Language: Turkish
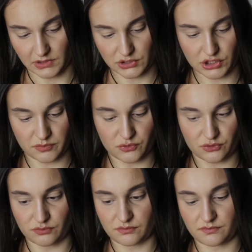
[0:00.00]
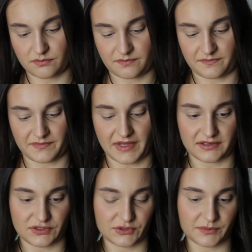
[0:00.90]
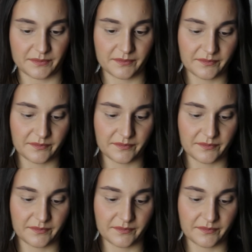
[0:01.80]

Açamıyorum. Hı, açtım.